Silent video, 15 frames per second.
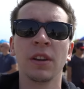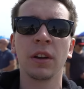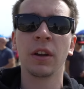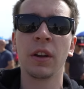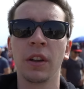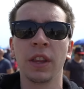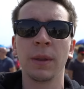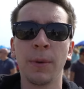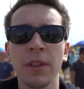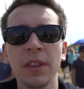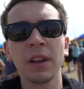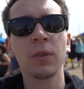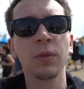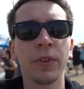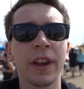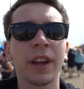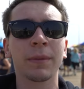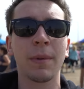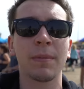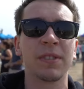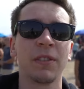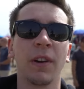Euh, des bonnes
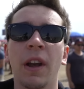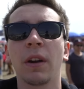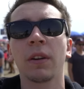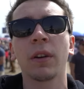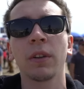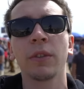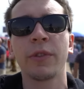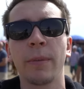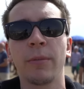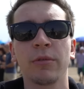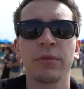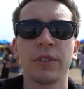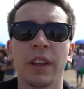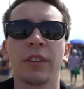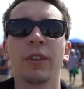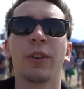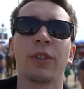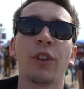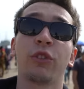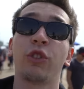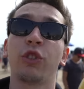découvertes, même si, voilà, encore une fois, beaucoup d'attentes. Hein.